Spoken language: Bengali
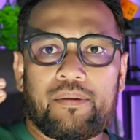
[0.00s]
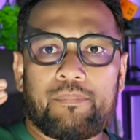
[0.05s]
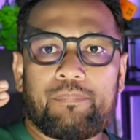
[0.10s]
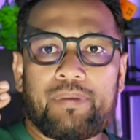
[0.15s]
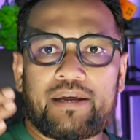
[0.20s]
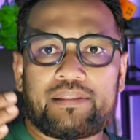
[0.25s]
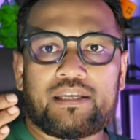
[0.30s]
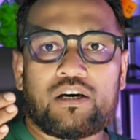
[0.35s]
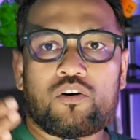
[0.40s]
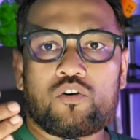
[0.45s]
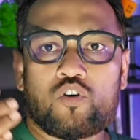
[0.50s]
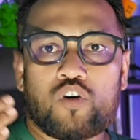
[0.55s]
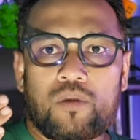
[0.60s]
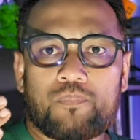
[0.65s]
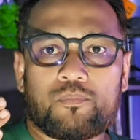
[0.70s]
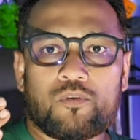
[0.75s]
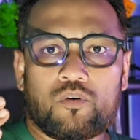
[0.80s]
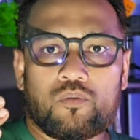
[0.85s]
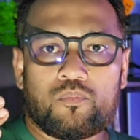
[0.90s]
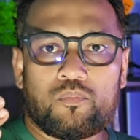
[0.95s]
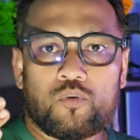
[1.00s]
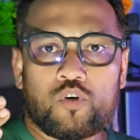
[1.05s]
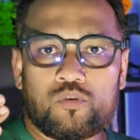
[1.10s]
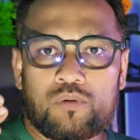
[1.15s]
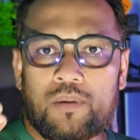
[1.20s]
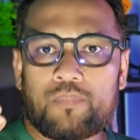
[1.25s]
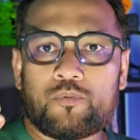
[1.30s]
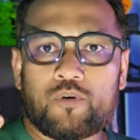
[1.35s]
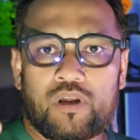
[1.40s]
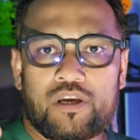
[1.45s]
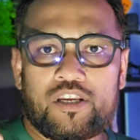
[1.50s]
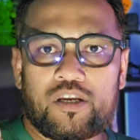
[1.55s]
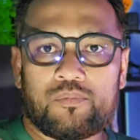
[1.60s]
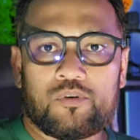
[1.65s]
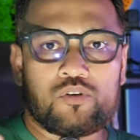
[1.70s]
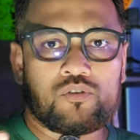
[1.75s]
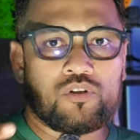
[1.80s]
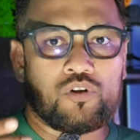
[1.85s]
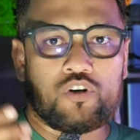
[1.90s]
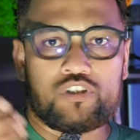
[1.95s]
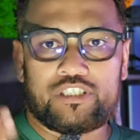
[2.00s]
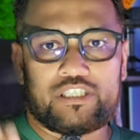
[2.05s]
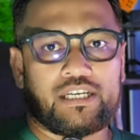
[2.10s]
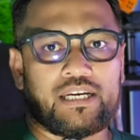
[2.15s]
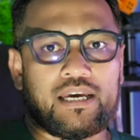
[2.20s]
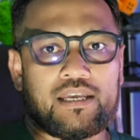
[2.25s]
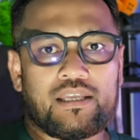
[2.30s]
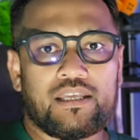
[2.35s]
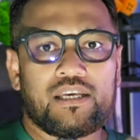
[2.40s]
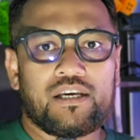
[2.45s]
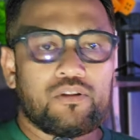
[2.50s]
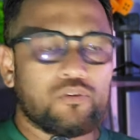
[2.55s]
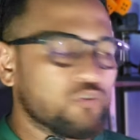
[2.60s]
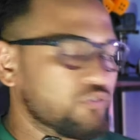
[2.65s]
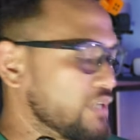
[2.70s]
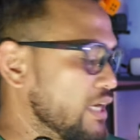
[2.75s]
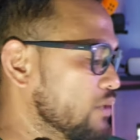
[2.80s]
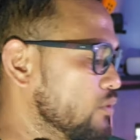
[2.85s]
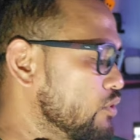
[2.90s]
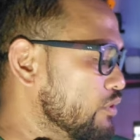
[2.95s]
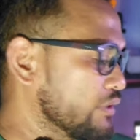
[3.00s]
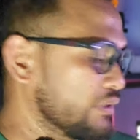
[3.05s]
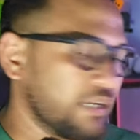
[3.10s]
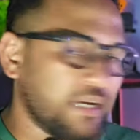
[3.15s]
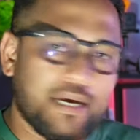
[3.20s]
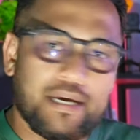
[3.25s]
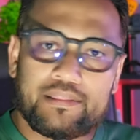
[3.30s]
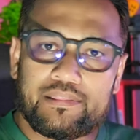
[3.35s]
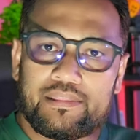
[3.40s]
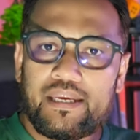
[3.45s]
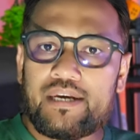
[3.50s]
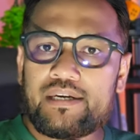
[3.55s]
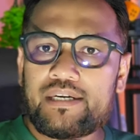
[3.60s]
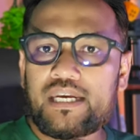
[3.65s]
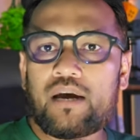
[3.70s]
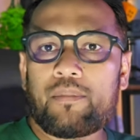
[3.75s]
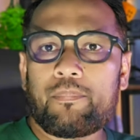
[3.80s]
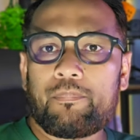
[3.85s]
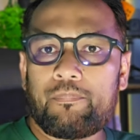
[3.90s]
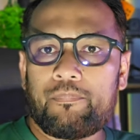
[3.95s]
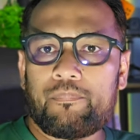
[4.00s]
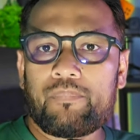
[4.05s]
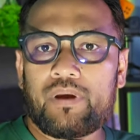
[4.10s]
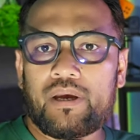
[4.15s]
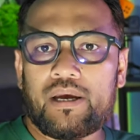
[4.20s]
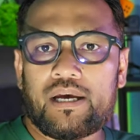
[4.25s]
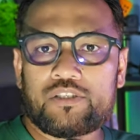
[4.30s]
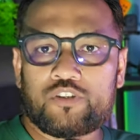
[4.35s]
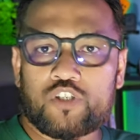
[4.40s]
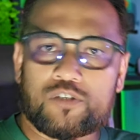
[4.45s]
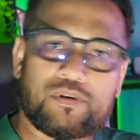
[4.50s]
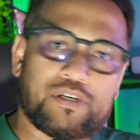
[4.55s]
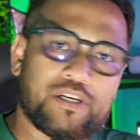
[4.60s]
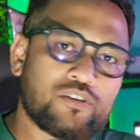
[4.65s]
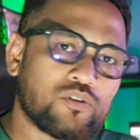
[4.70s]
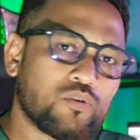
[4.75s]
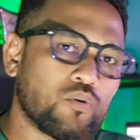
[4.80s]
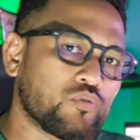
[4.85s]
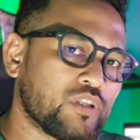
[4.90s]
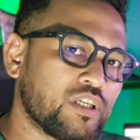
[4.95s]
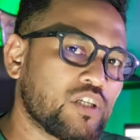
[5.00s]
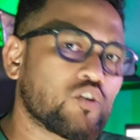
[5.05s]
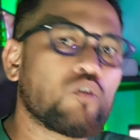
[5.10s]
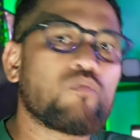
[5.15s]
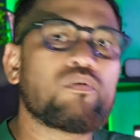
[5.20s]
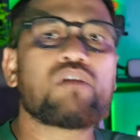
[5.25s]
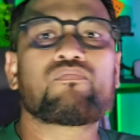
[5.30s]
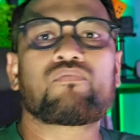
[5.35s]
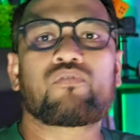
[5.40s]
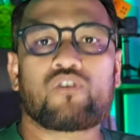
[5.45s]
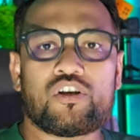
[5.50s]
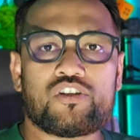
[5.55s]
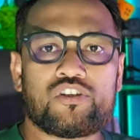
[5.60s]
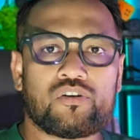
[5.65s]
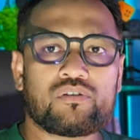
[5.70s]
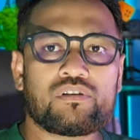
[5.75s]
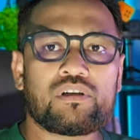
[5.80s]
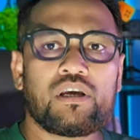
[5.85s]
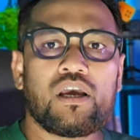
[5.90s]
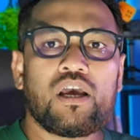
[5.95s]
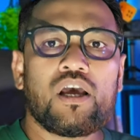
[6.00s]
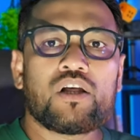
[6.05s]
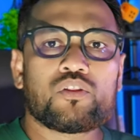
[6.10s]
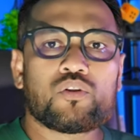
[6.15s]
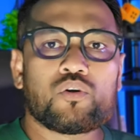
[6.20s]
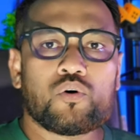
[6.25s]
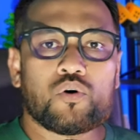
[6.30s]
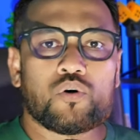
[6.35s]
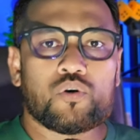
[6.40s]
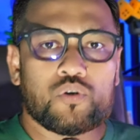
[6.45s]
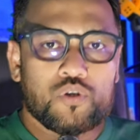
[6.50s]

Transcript: ব্যথা অনুরাপ অনুভব করা এরকম কিন্তু হচ্ছে না যাই হোক তিনটা চশমা কিন্তু অতি খুবই প্রয়োজন তো